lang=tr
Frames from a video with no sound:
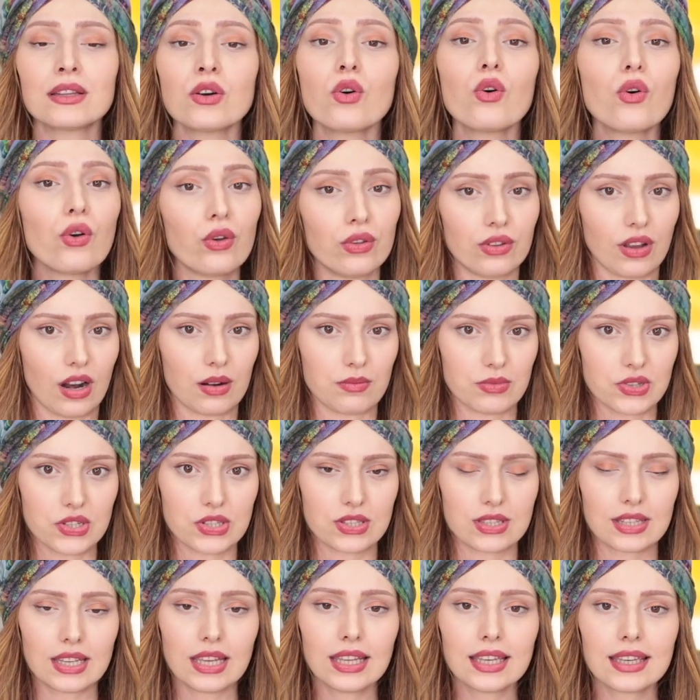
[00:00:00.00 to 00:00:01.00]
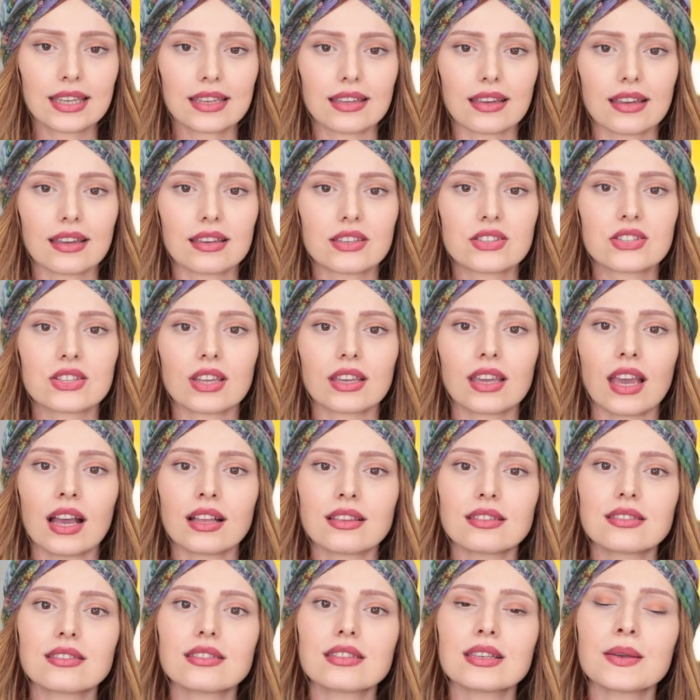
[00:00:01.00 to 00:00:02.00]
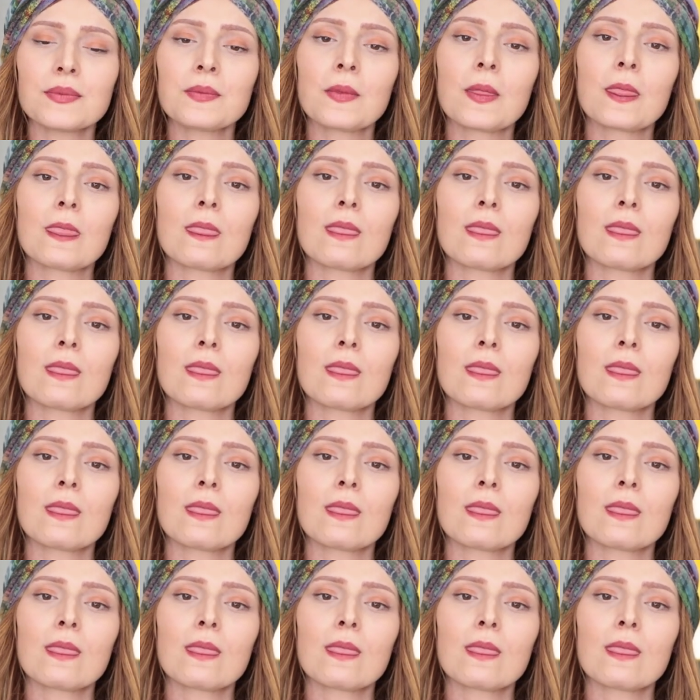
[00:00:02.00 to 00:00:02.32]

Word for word: Bana o önermişti ilk. E, işte kendisi